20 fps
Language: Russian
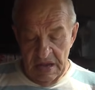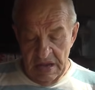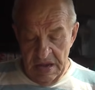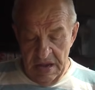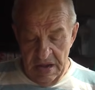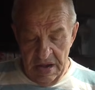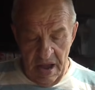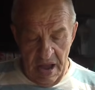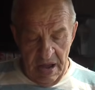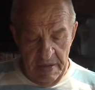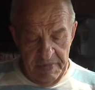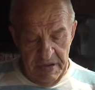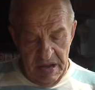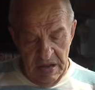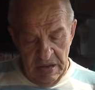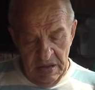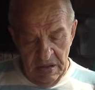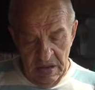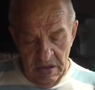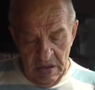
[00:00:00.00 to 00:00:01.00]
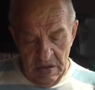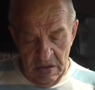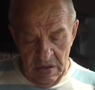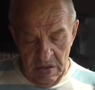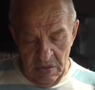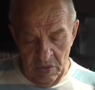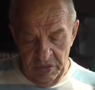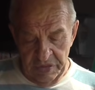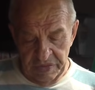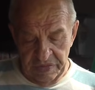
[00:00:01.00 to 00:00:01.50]
И как бы
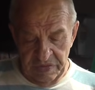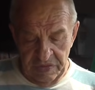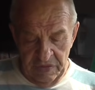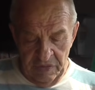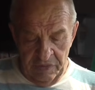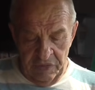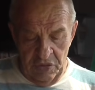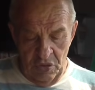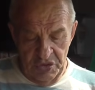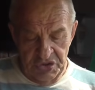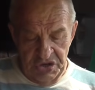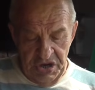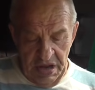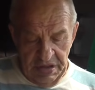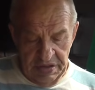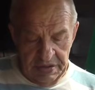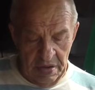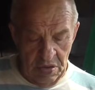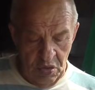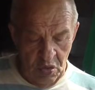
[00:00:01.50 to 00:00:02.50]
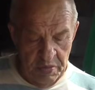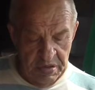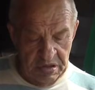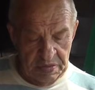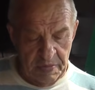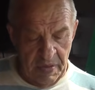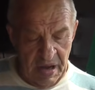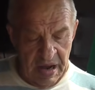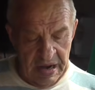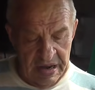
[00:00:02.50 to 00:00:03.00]
э, вот внучата
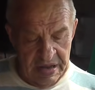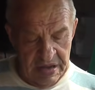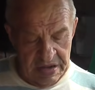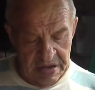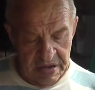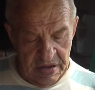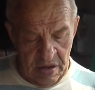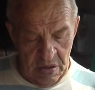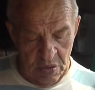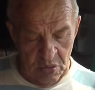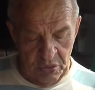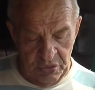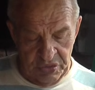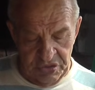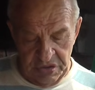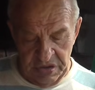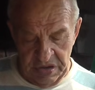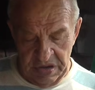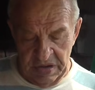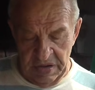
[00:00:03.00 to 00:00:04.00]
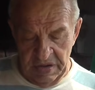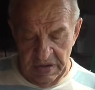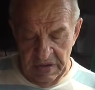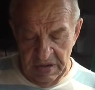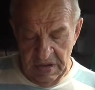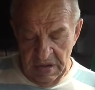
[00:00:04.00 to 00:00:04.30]
любят маленькие огурчики.